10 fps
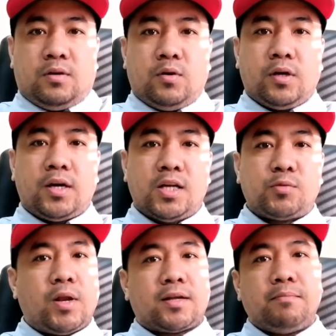Okay
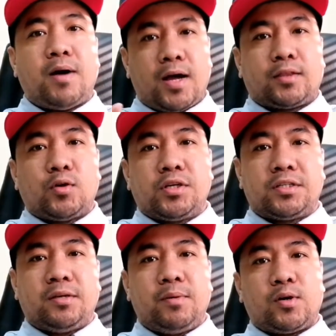guys, welcome back ito
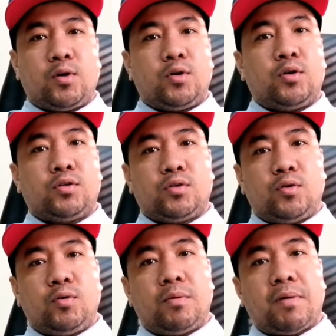Jigs TV ko.
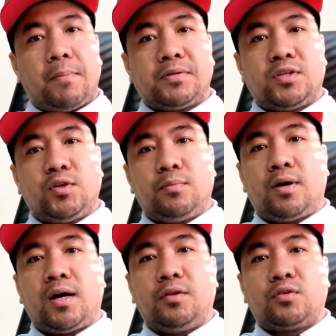So kung mapapansin nyo
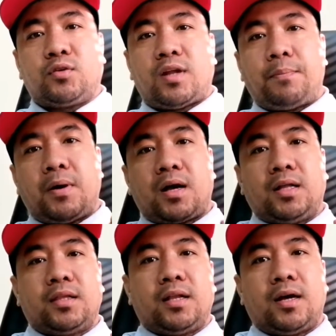mga idol, so
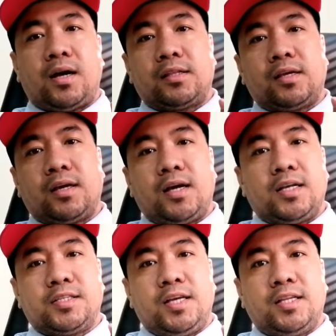napakaganda ng ating
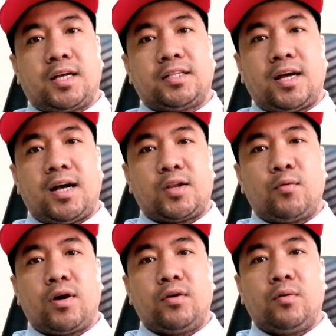uh, sinag ng
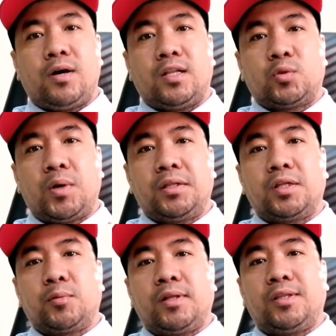araw ngayong uh, ah,
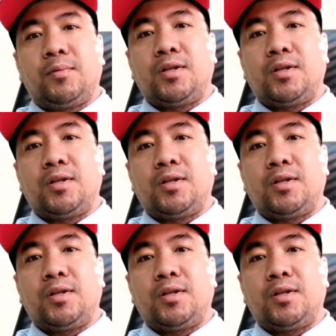2021.